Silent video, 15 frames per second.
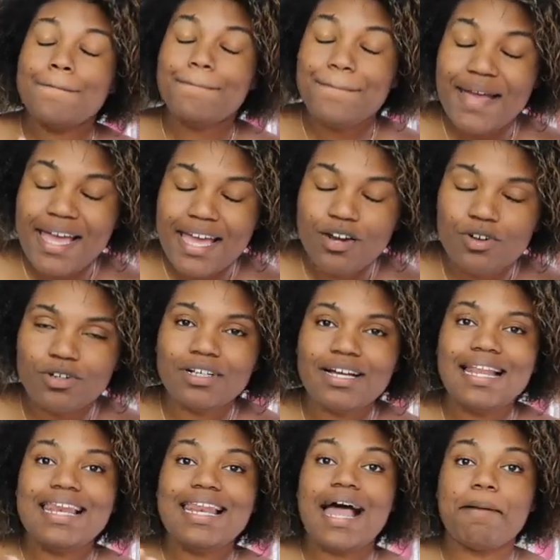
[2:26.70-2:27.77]
Pero
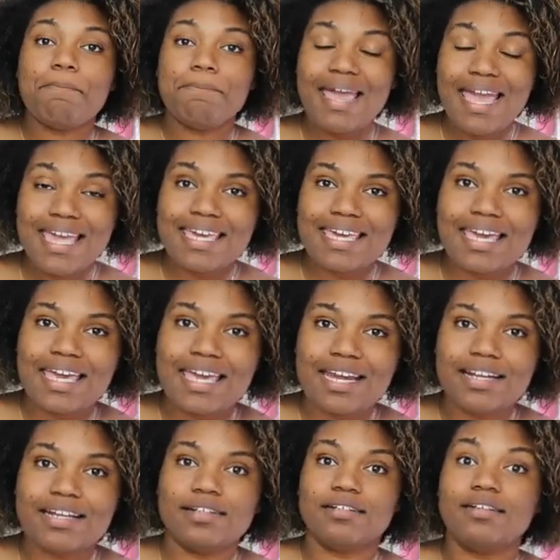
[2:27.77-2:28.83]
la
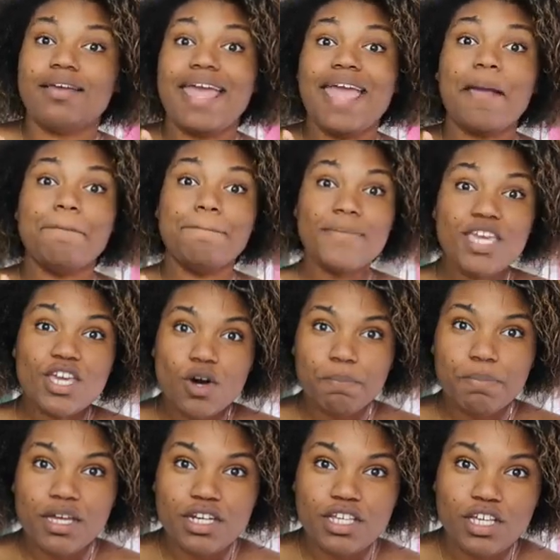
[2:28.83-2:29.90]
Maker, en mi
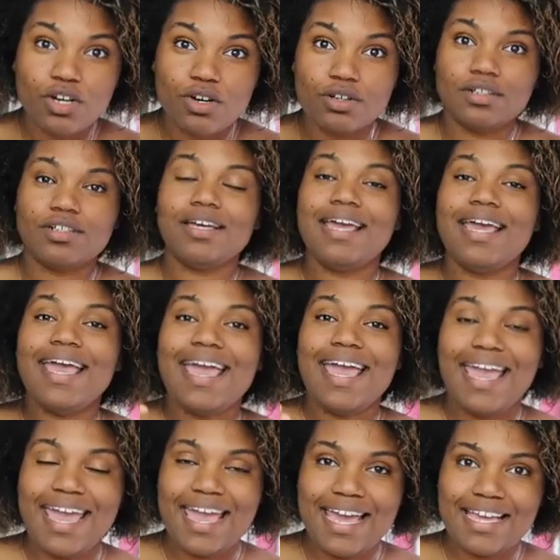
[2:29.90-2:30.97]
opinión,
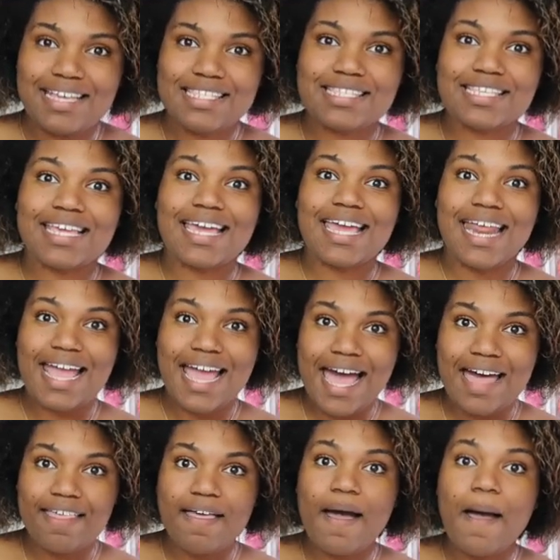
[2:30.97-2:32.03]
es
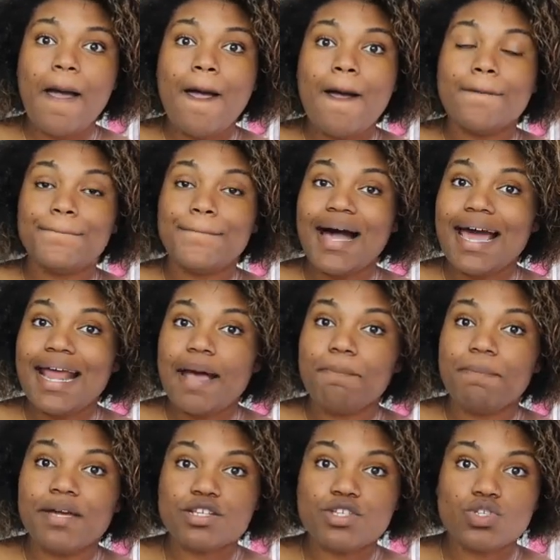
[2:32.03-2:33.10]
creada para
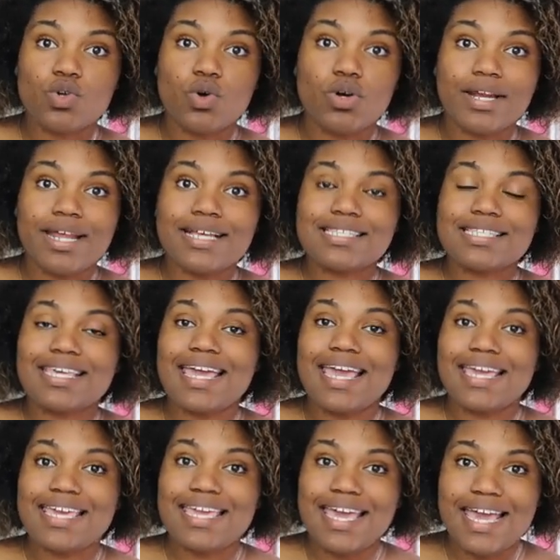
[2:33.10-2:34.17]
personas
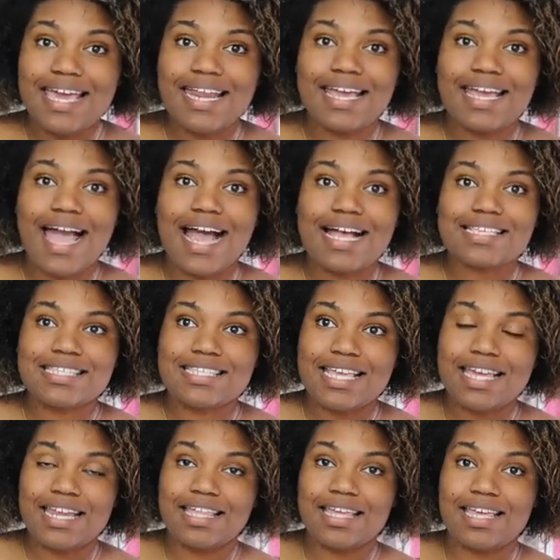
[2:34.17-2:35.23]
que quieren
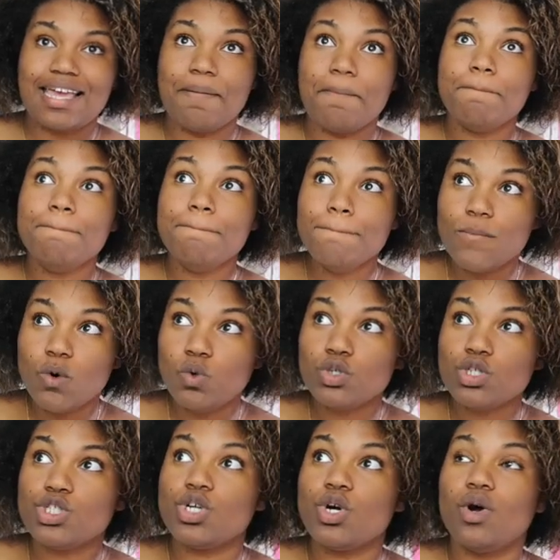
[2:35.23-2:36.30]
hacer
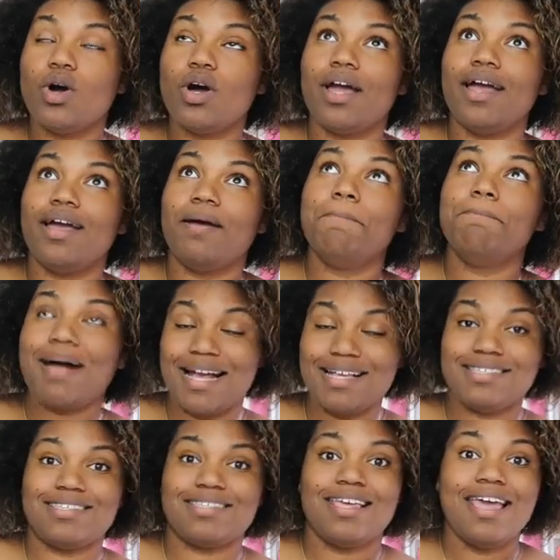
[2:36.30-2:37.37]
mucho
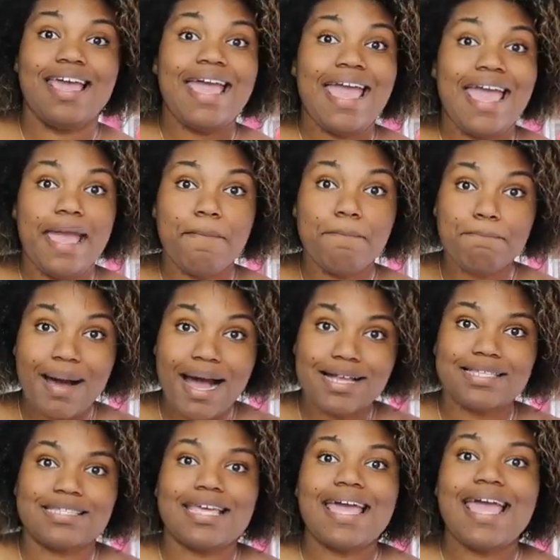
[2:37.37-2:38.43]
más en
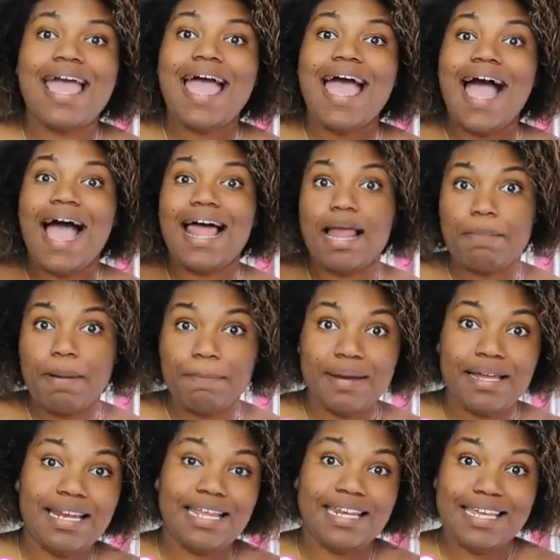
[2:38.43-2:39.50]
base a la
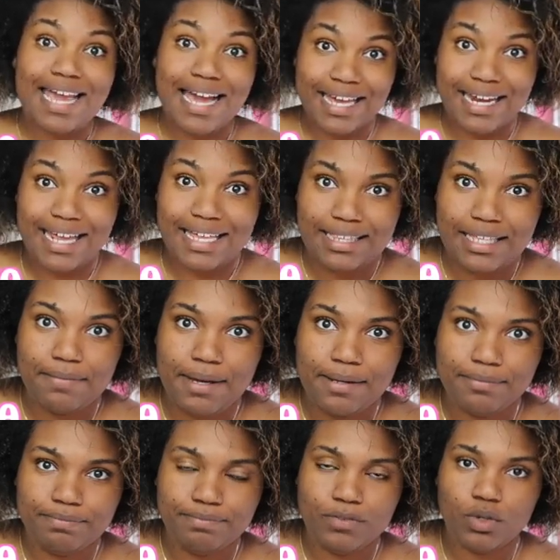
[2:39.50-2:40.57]
papelería creativa.
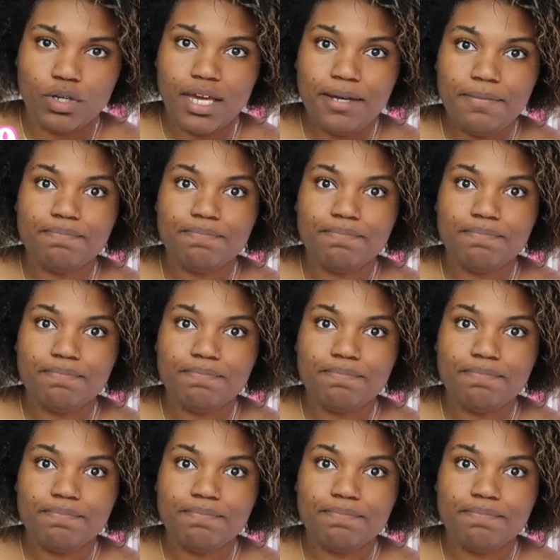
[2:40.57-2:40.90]
¿Ok?